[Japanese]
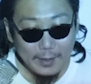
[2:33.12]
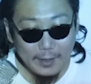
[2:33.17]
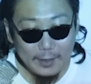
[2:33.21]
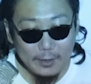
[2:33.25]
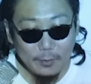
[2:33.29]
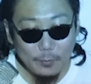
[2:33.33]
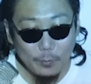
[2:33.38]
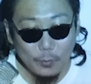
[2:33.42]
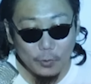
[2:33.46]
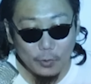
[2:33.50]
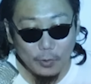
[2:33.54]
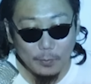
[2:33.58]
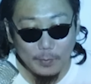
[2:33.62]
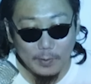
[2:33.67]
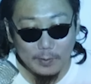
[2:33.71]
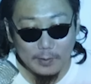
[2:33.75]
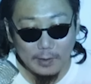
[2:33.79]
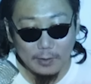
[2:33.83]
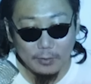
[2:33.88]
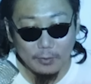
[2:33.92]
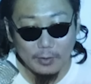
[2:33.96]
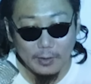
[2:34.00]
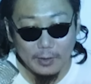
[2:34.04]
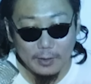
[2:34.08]
いつもの
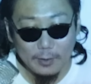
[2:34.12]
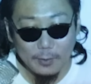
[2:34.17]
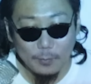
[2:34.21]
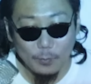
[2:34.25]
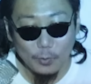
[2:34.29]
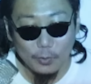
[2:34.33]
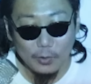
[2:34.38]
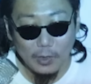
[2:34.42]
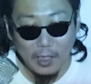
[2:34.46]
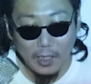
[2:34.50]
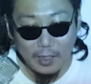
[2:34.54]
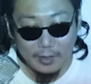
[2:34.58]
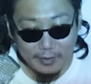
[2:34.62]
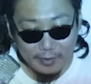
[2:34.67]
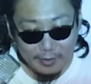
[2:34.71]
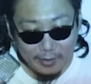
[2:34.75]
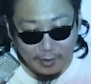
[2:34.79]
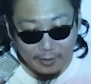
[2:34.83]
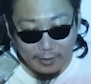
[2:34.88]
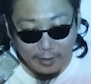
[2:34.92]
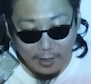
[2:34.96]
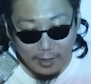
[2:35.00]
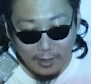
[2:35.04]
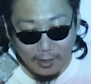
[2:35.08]
店のいつもの味
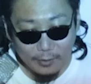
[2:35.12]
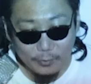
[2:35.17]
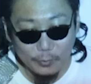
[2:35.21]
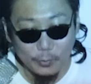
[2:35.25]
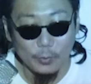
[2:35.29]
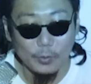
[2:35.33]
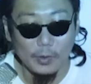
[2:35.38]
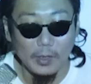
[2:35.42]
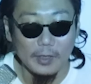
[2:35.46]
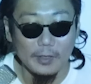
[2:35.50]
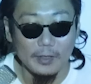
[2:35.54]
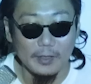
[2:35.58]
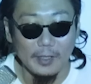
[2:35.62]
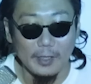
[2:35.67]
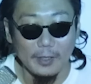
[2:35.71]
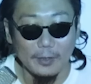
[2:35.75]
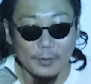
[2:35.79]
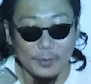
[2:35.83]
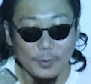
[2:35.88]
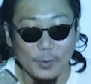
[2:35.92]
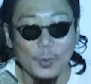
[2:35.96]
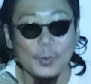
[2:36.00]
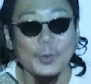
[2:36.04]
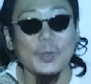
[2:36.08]
だなという感じで
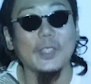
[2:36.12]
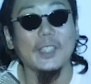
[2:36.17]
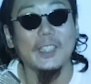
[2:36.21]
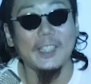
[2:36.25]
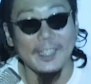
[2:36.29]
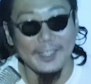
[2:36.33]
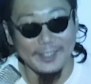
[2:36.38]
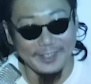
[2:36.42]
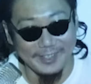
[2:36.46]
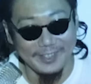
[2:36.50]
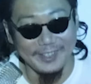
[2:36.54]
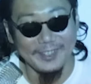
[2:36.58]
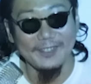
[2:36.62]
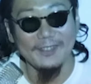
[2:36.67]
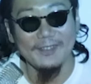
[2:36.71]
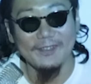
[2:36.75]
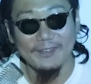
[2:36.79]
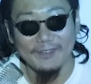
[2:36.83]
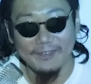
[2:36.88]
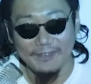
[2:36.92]
すごくいいです